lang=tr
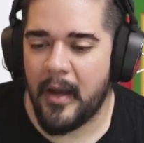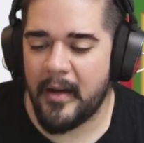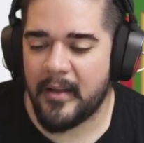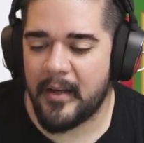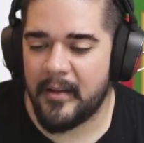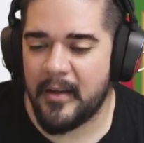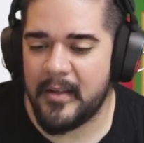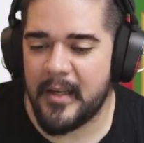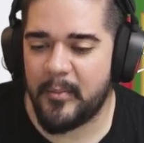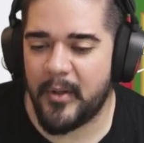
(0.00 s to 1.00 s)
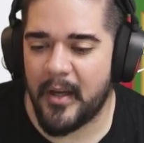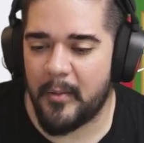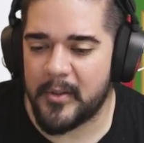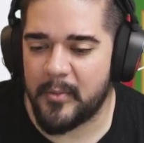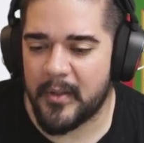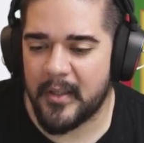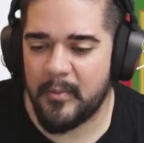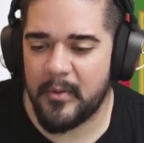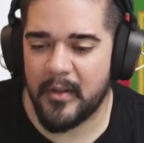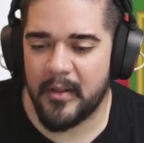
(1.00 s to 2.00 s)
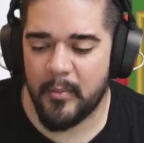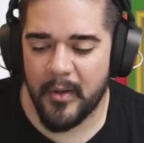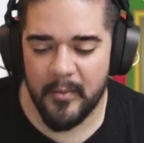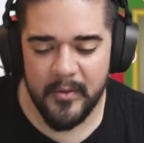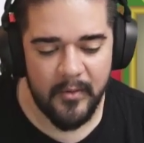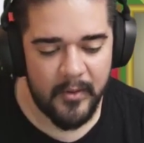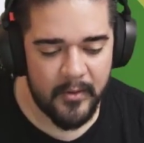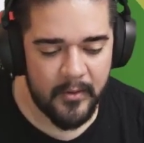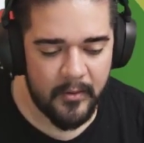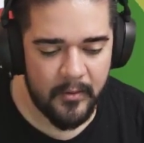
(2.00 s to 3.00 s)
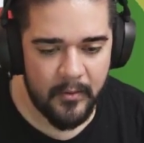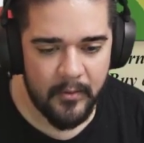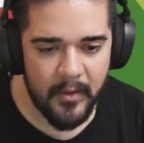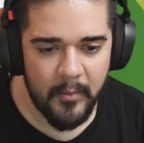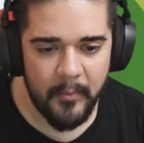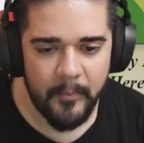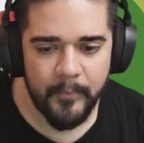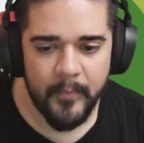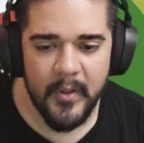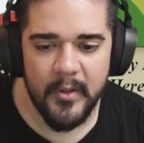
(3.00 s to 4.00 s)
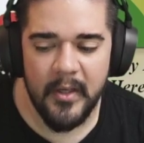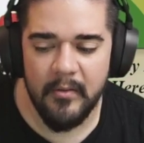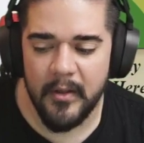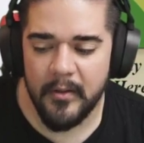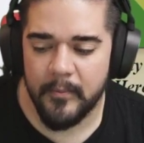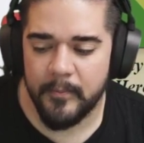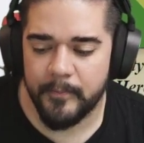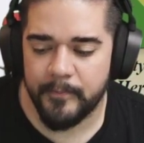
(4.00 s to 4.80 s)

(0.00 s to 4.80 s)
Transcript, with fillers: Erkenden yiyelim dayağımızı. Bak 2000 lirada paramız var. Tamam. Şeyi ver.